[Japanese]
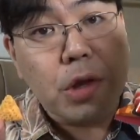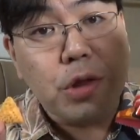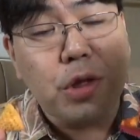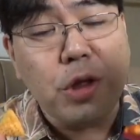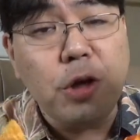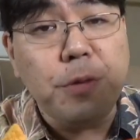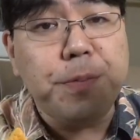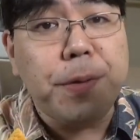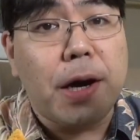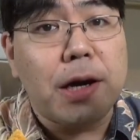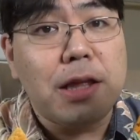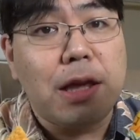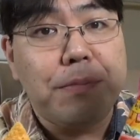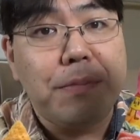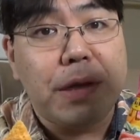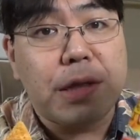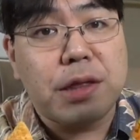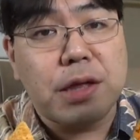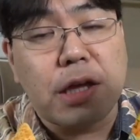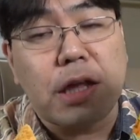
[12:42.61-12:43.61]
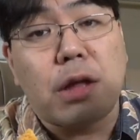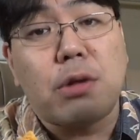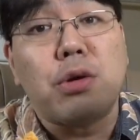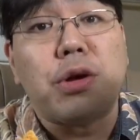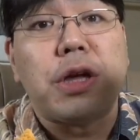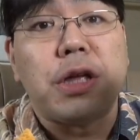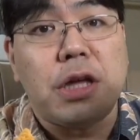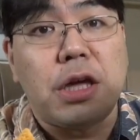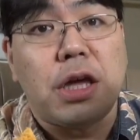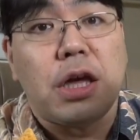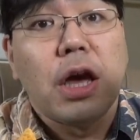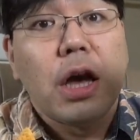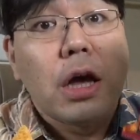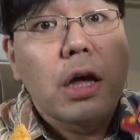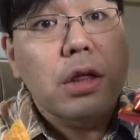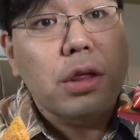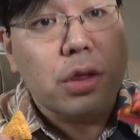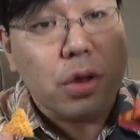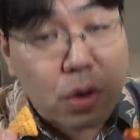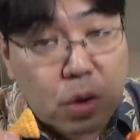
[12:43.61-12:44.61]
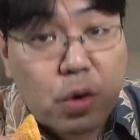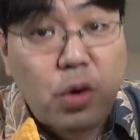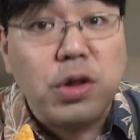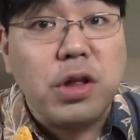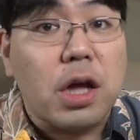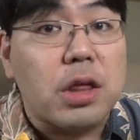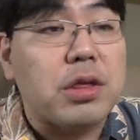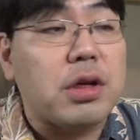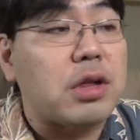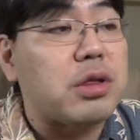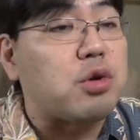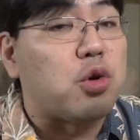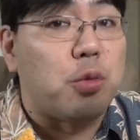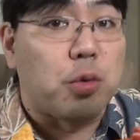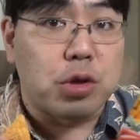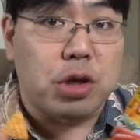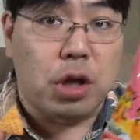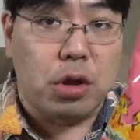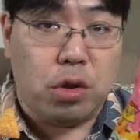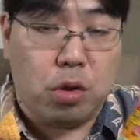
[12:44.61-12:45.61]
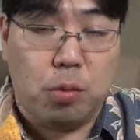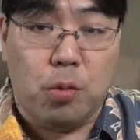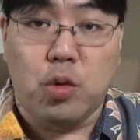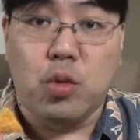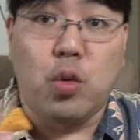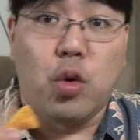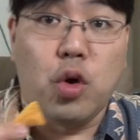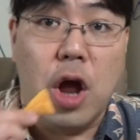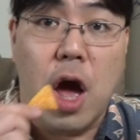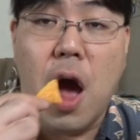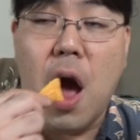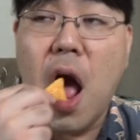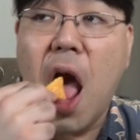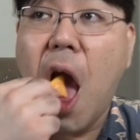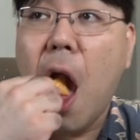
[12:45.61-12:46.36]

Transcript: スーパーで見つけた時にすっごい懐かしく思ったんですもんこれ、